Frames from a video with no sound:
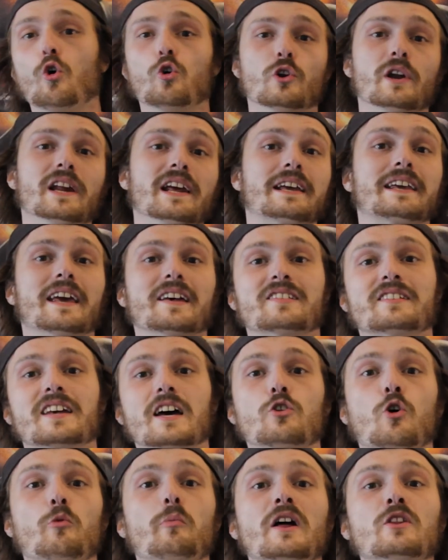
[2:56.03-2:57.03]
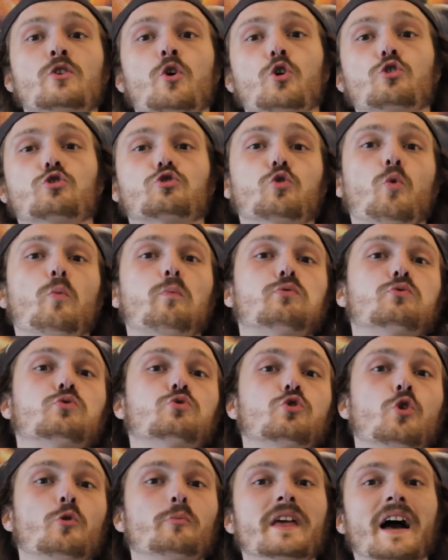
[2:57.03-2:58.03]
Les cascades en bagnole sont
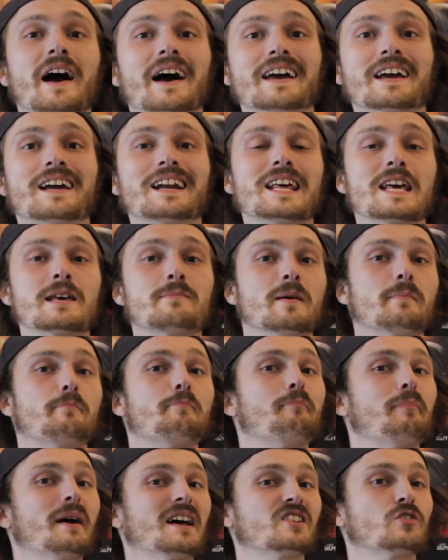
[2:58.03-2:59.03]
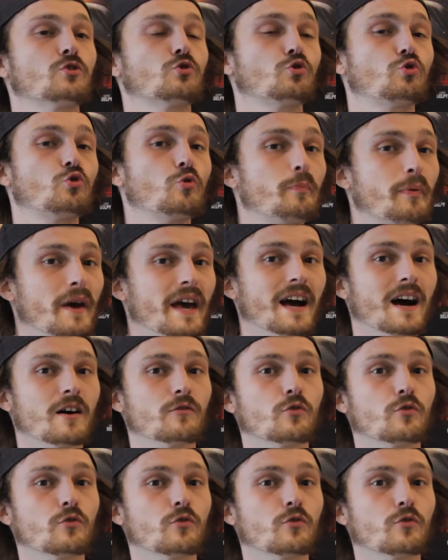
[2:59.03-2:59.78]
plutôt bien réglées, mais pas super